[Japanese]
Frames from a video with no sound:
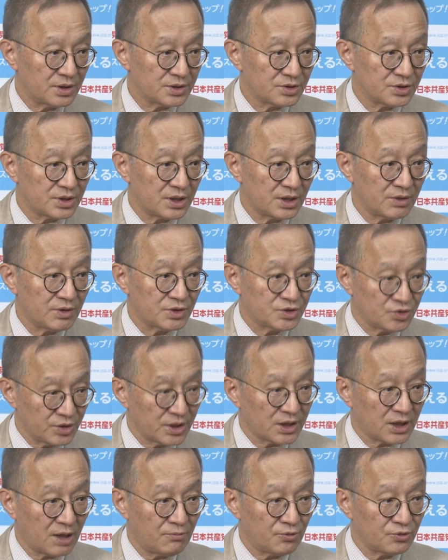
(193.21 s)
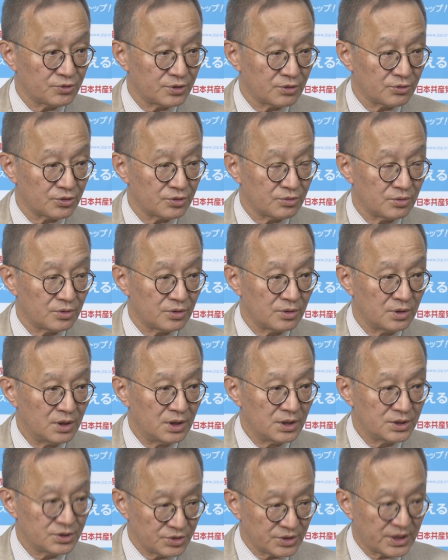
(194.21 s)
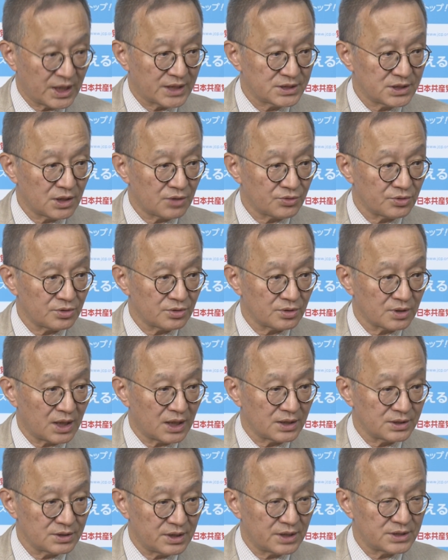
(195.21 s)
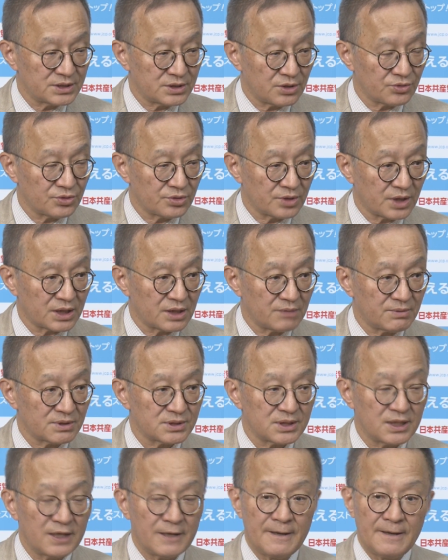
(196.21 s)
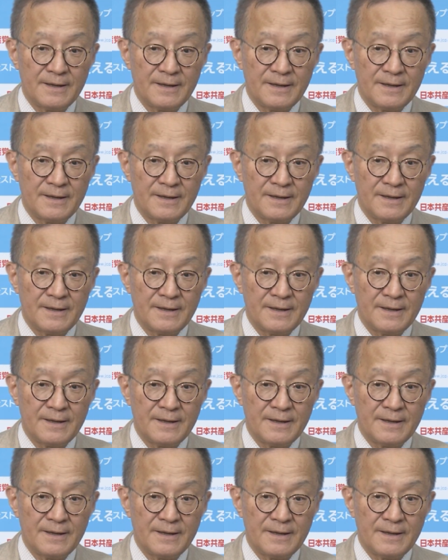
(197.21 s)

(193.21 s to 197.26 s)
そういう点では承認喚問ということも非常に大事なことが大事なことになっています。